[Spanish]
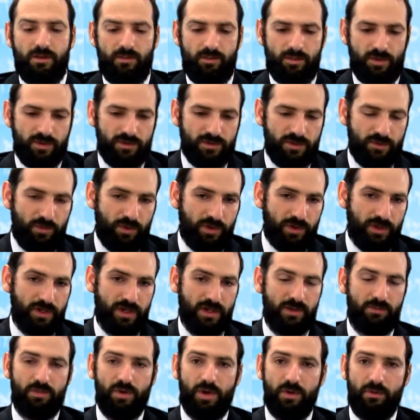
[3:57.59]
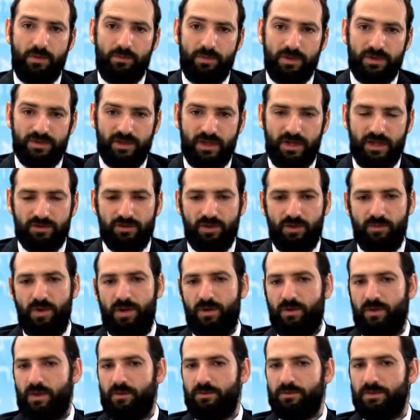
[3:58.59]
Pero si, por ejemplo, va a empezar a
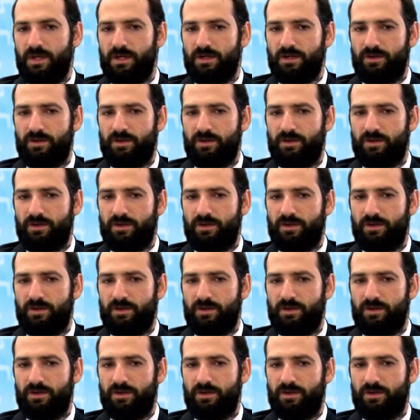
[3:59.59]
tomar una bebida